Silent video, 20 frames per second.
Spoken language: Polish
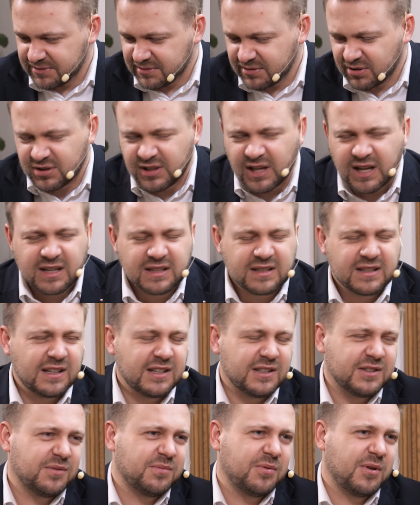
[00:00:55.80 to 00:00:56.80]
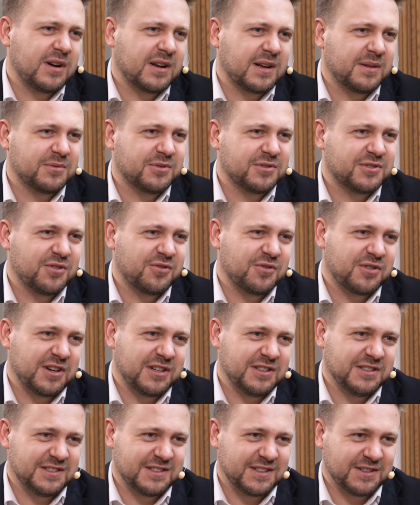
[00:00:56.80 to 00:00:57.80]
no, no, tak, no ale no błagam, no są
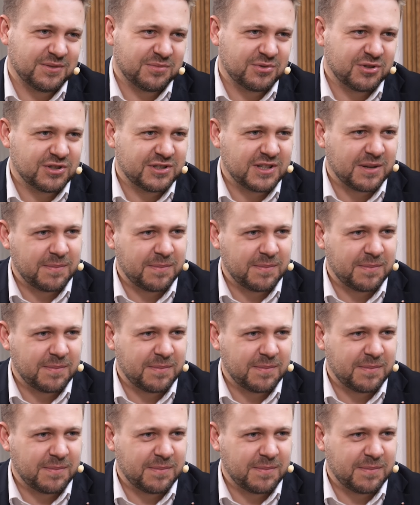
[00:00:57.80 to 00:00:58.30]
granice, no przecież no,